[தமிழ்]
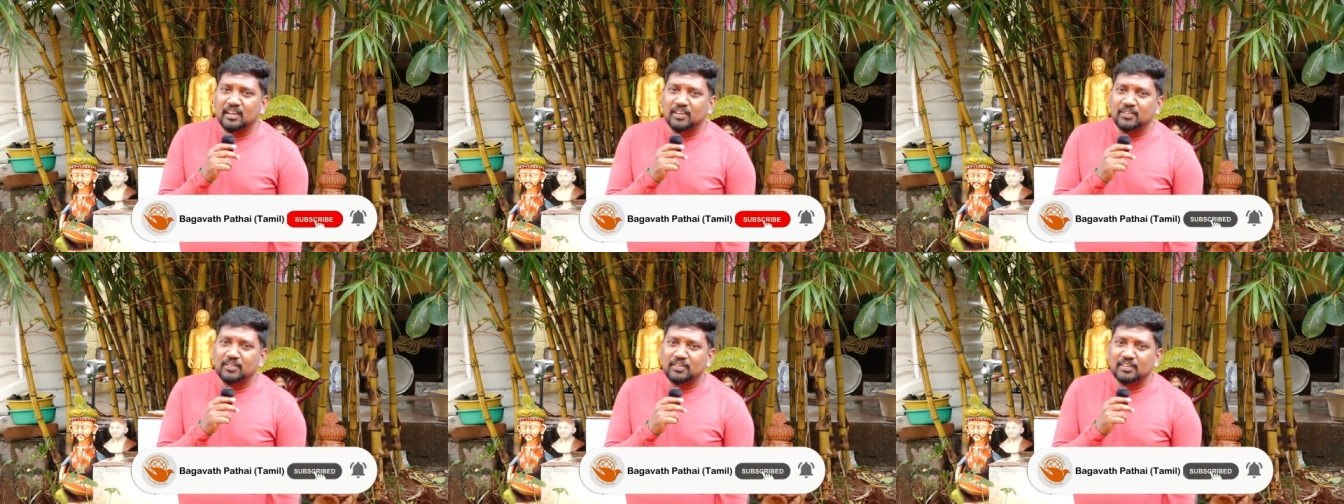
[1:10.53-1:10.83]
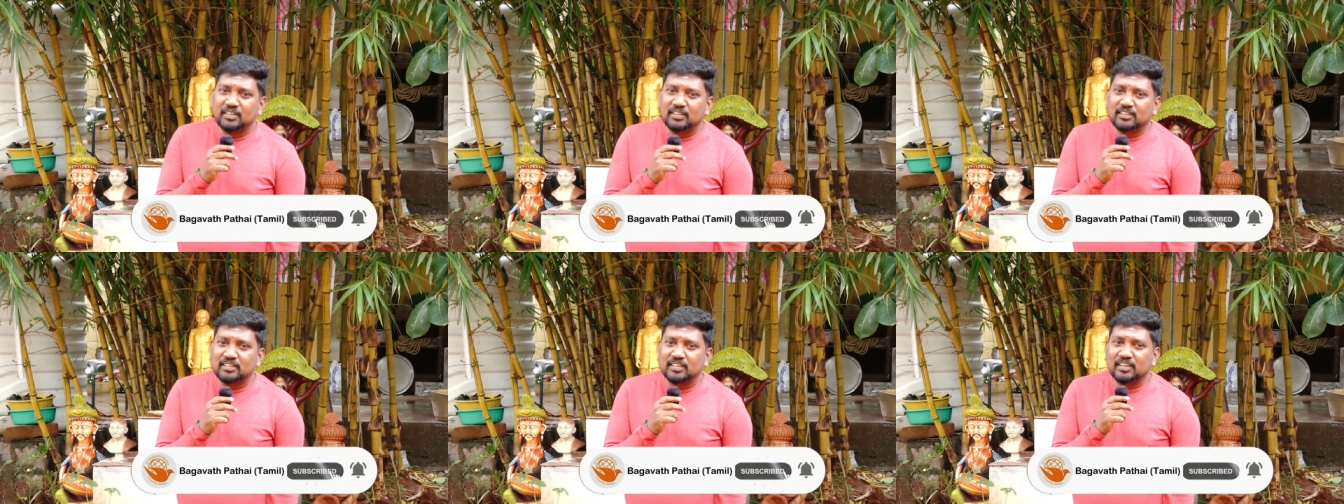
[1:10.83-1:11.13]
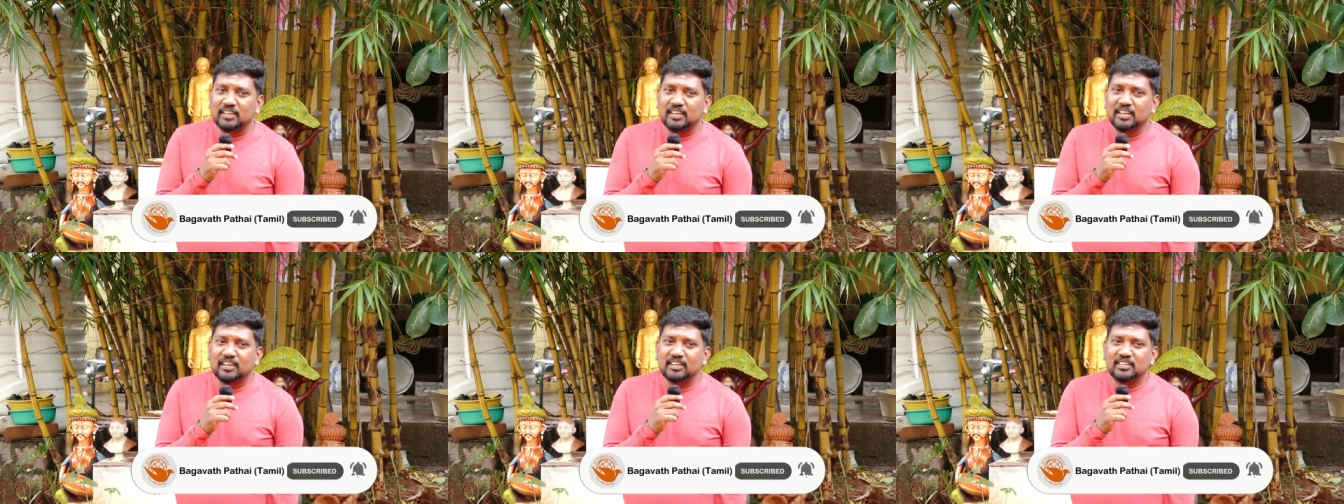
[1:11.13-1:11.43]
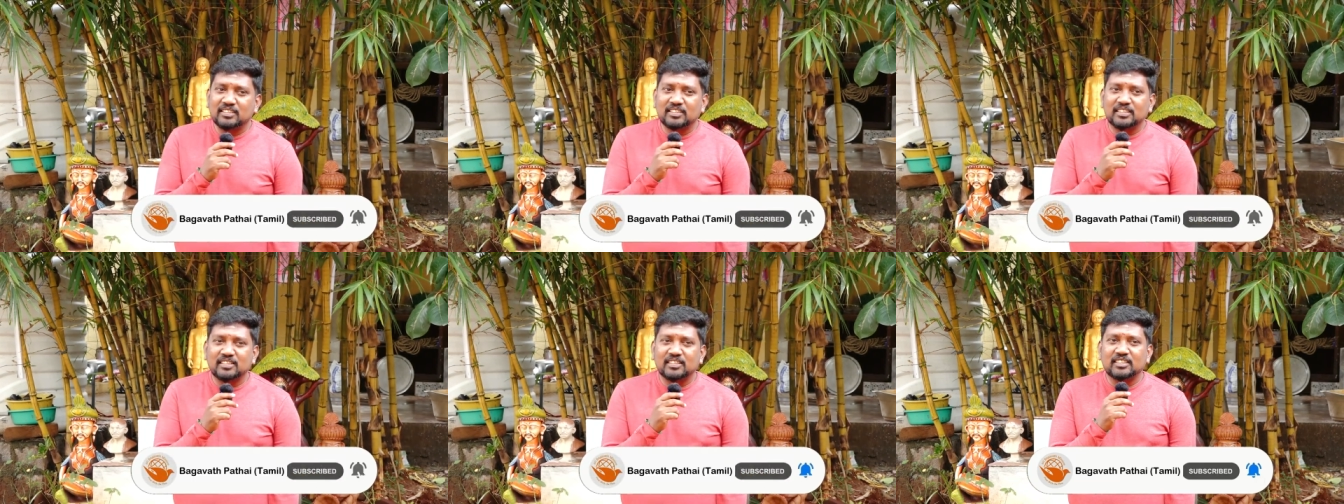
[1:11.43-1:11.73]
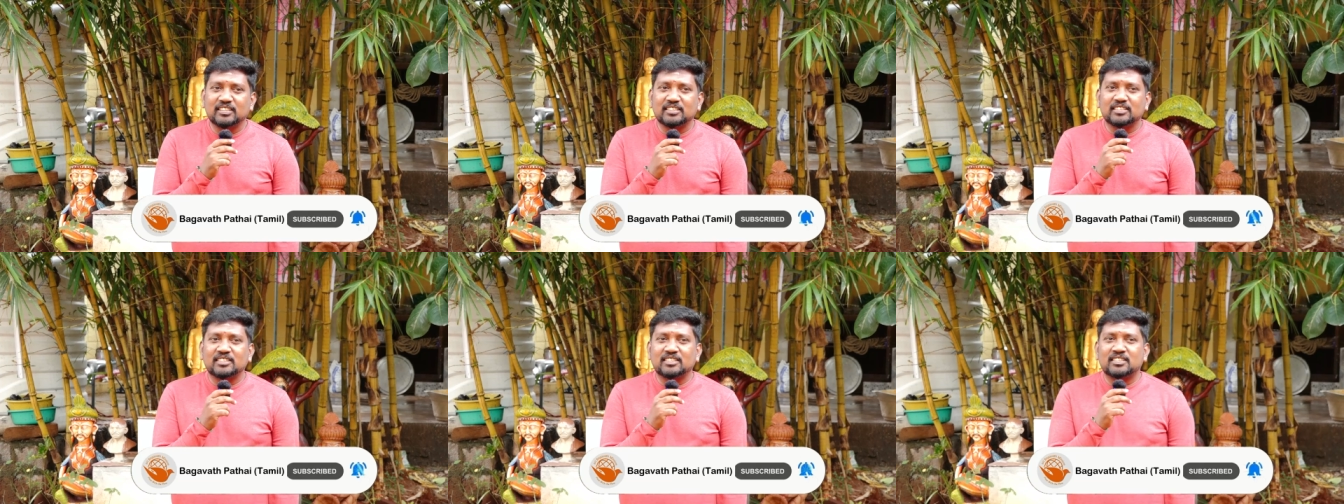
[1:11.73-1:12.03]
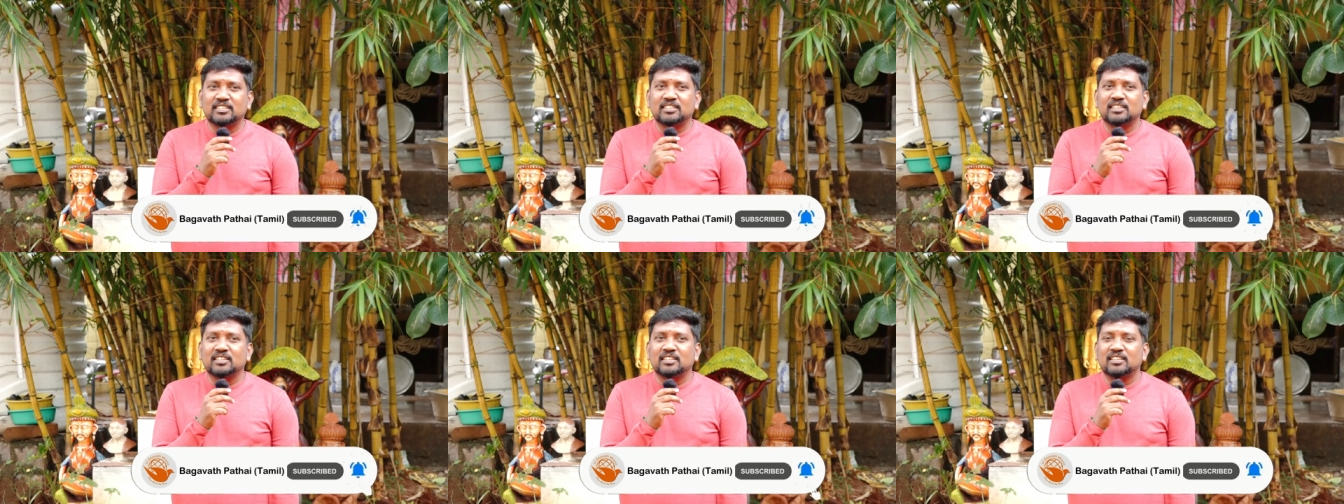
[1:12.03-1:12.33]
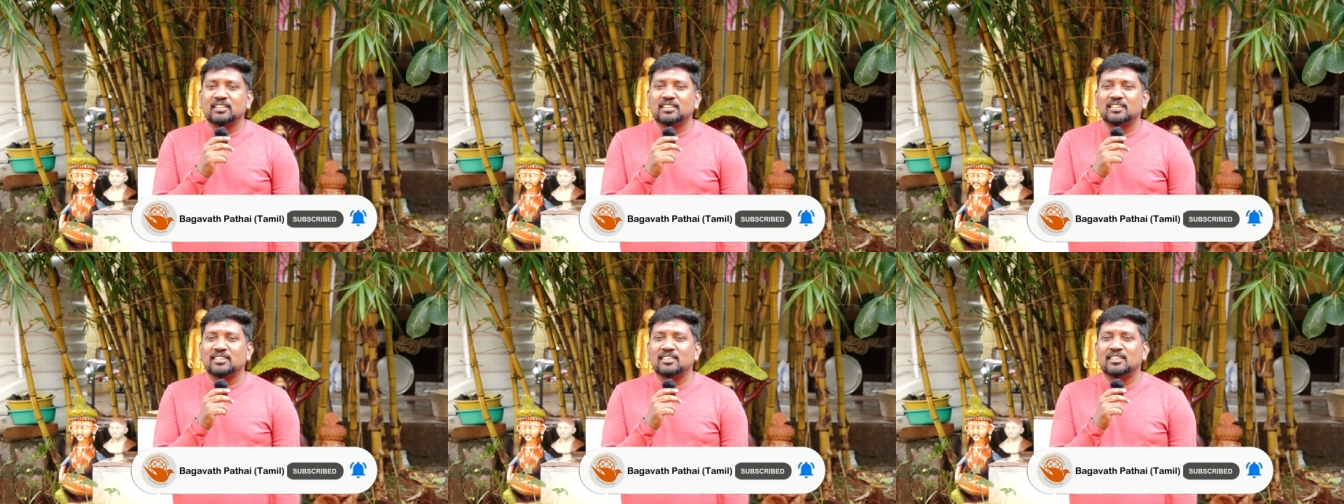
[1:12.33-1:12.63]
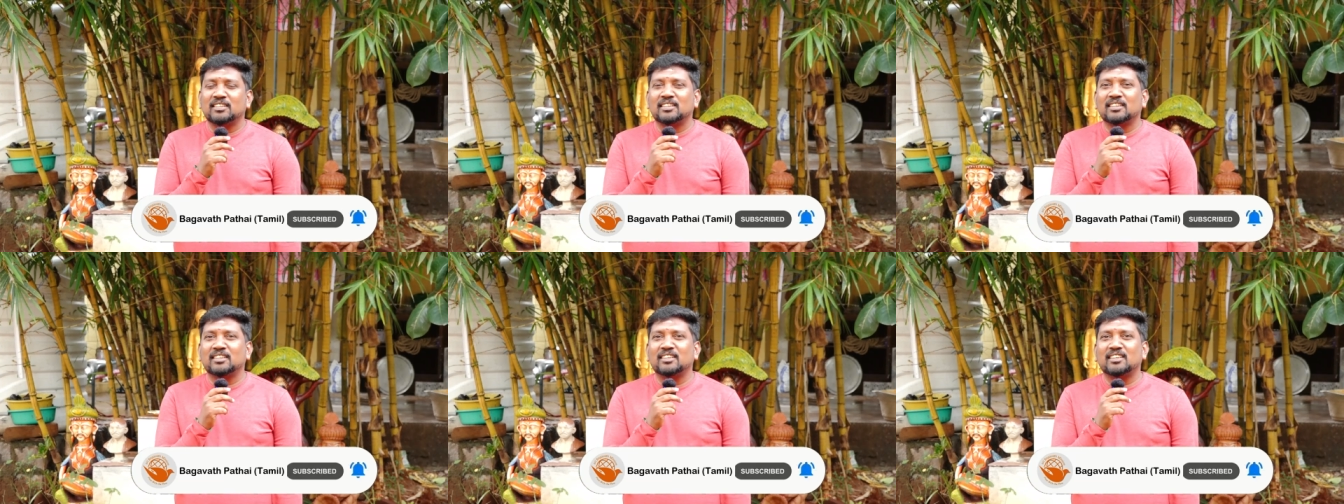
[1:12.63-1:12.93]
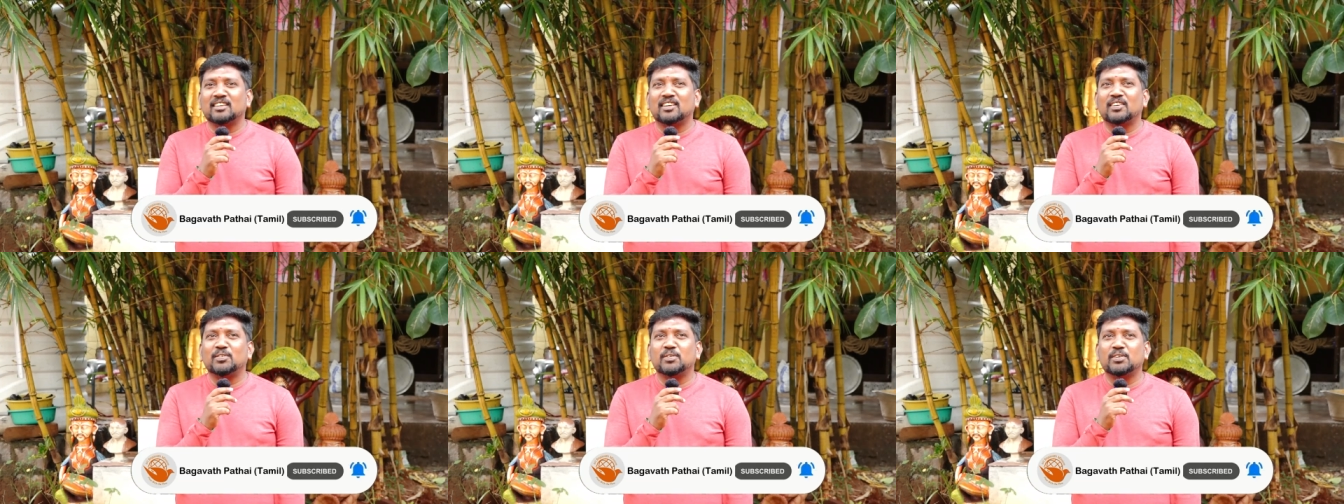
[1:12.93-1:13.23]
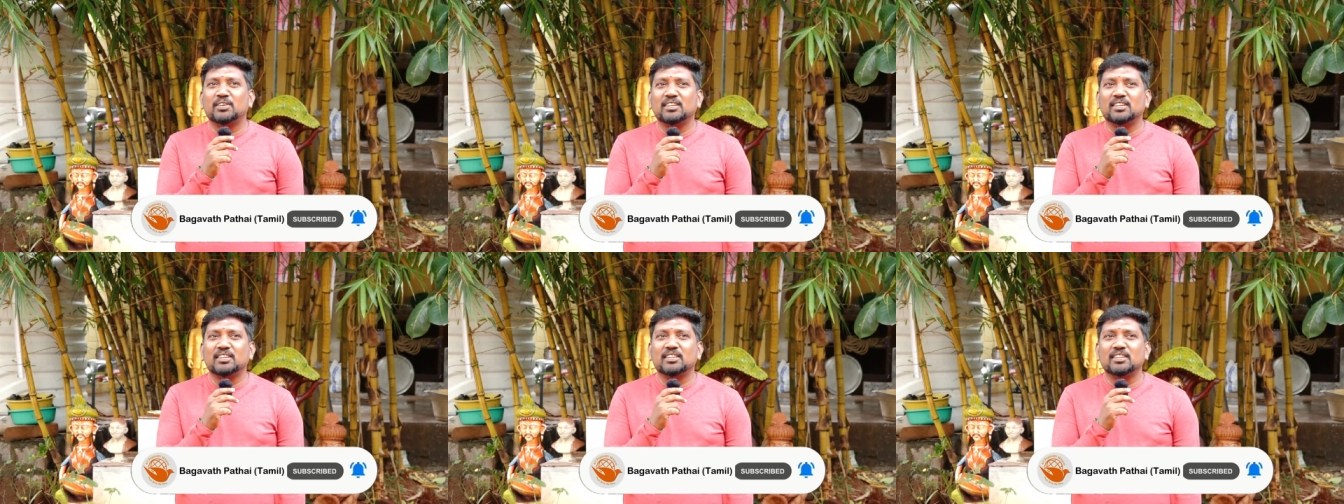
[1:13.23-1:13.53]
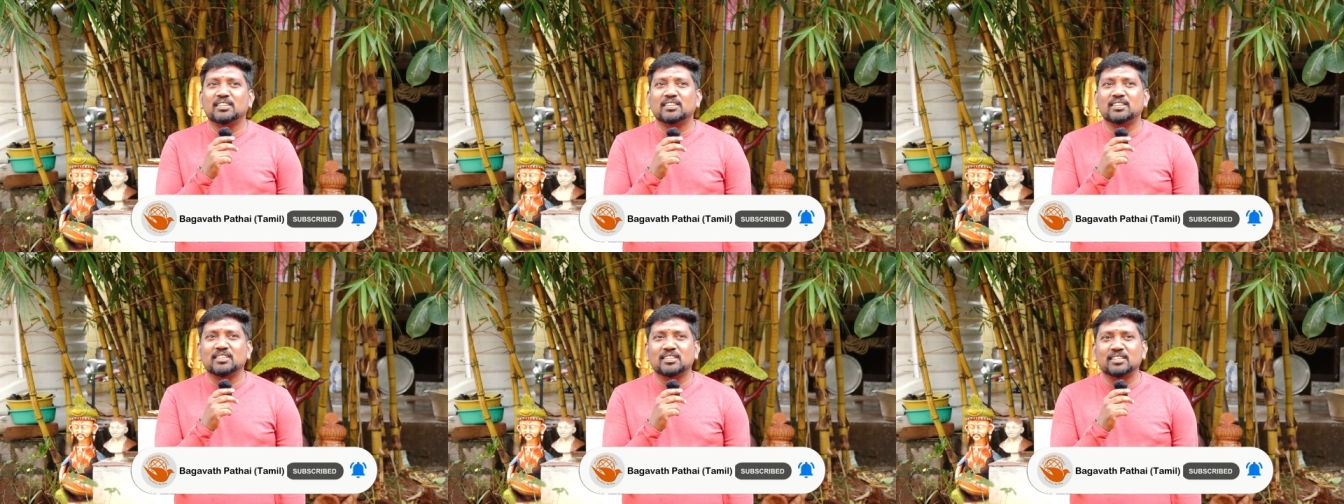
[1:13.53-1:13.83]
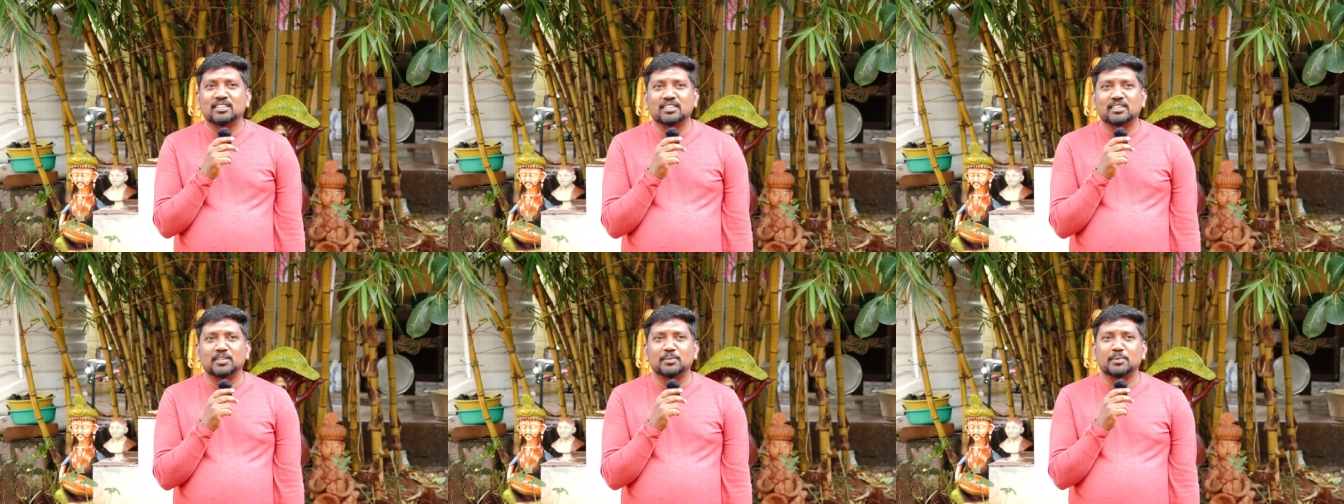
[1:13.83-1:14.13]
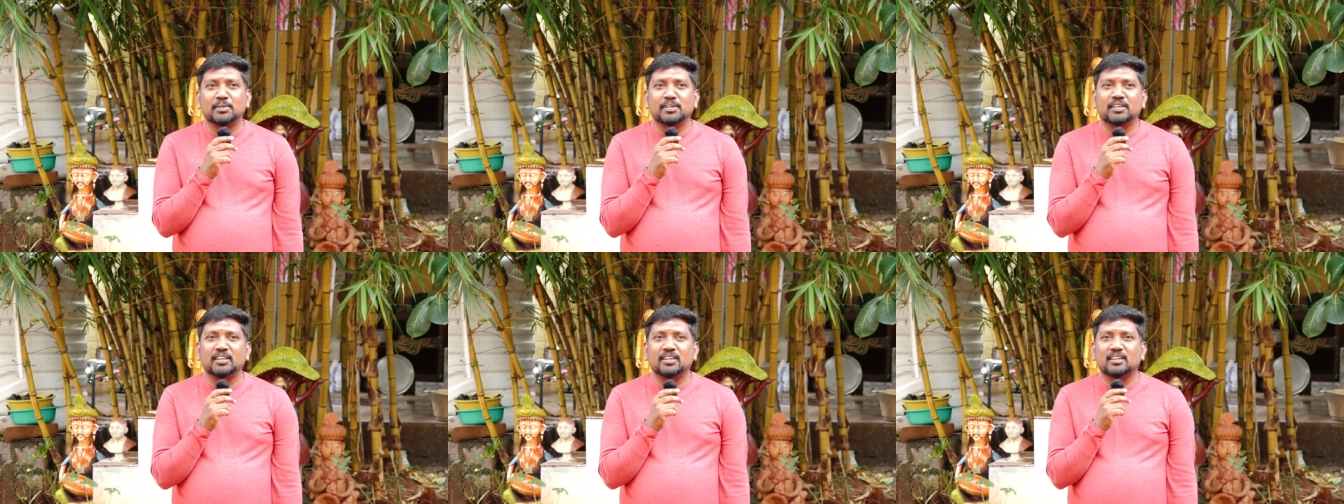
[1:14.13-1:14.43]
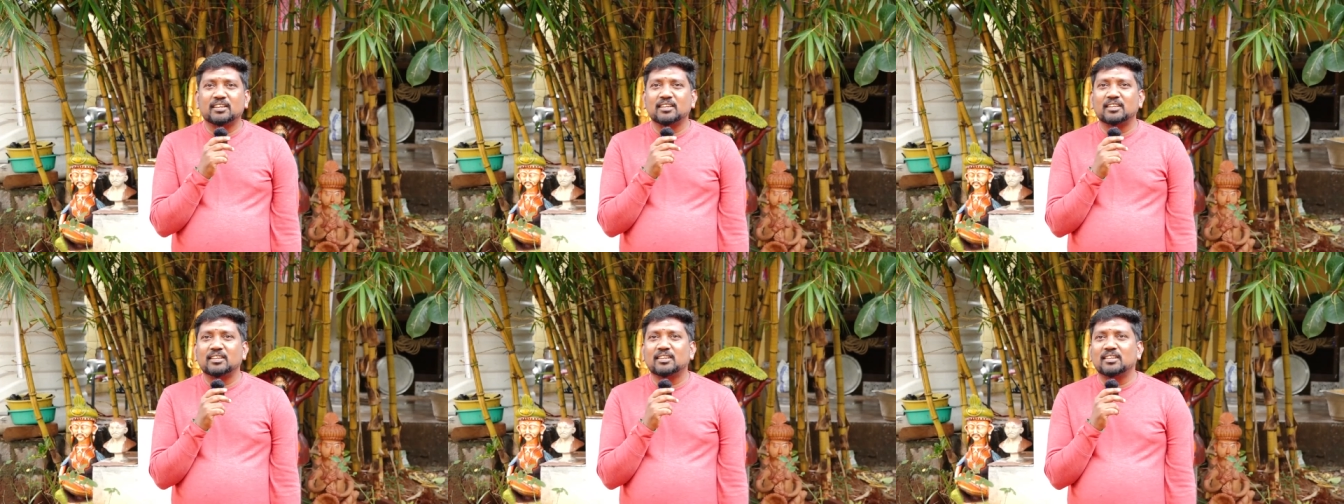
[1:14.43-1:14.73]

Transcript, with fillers: அவர் சரியான ஜீனியஸ் அவர் எப்படின்னா